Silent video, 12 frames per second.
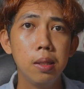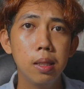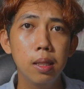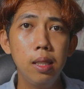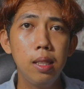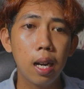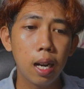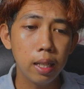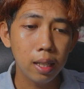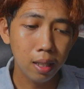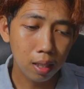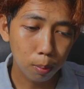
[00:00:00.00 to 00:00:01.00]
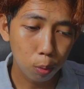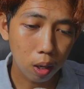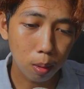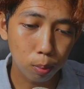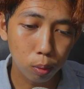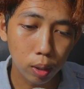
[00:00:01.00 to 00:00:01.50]
Jadi kakaknya kan gak
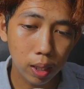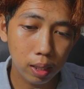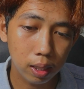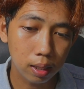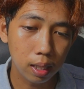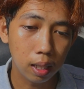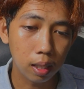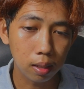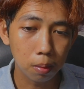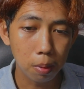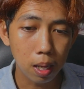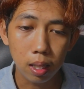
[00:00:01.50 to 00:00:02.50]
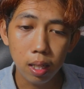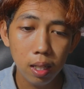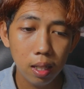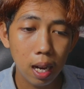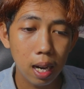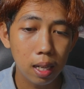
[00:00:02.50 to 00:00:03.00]
pulang-pulang ya Sedangkan
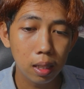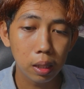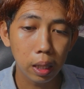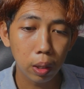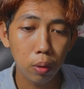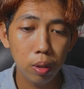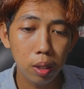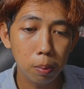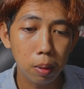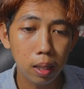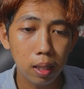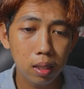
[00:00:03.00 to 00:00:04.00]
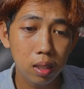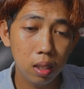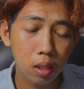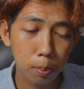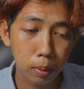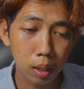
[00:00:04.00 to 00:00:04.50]
kemarin ada teror di mana
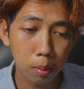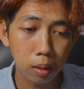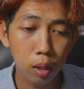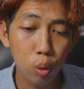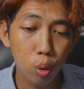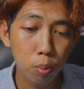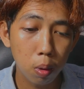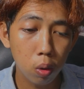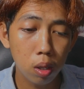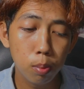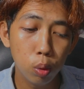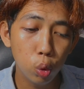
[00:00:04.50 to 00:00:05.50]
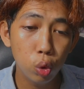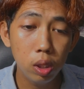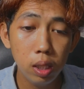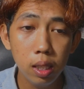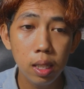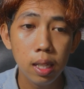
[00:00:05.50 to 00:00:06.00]
si Spider-Man itu mau ngebunuh
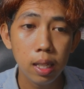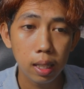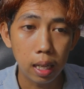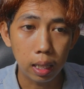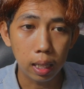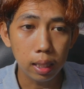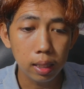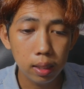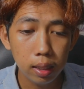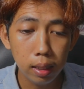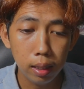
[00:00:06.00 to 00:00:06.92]
si kakaknya si